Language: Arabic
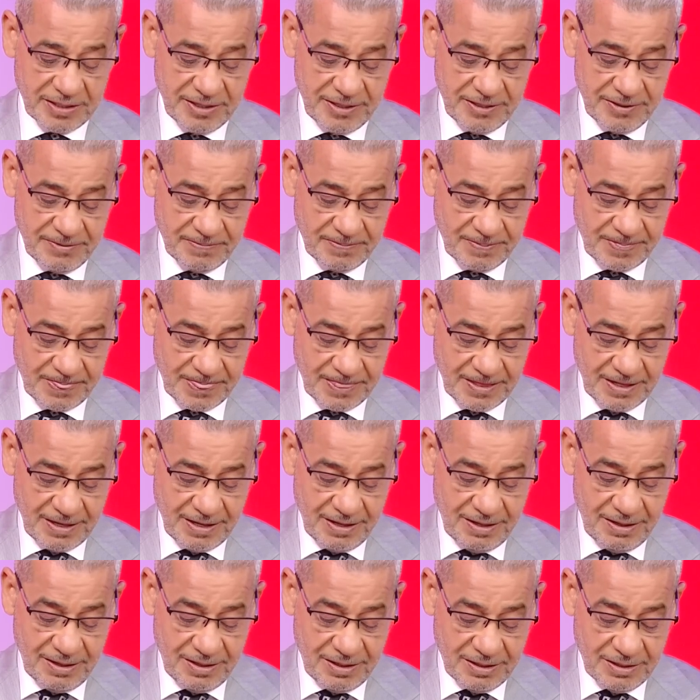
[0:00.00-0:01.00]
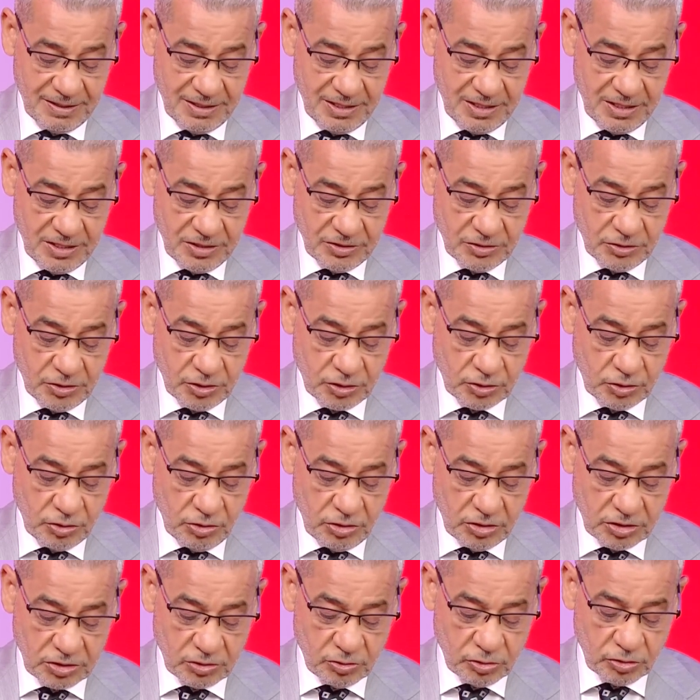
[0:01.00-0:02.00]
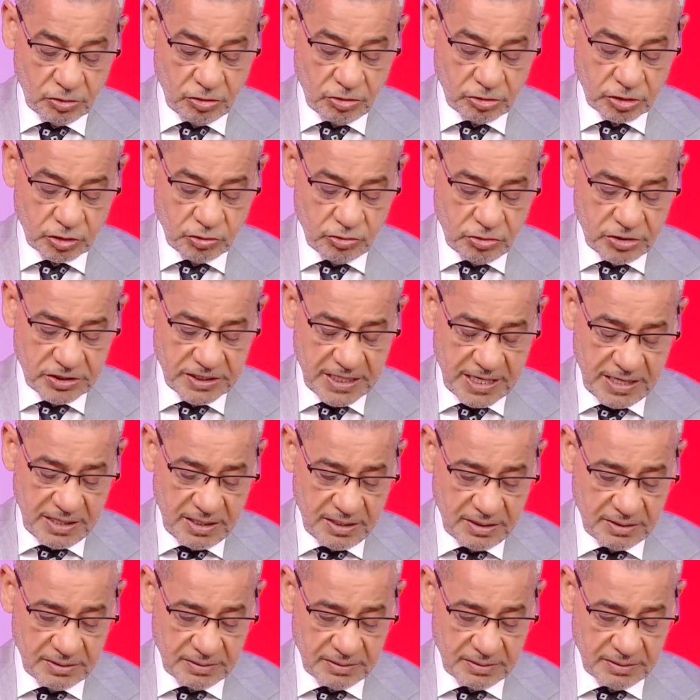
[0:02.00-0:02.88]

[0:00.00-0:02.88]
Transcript: الرايه اه دكتور دكتور شو انت؟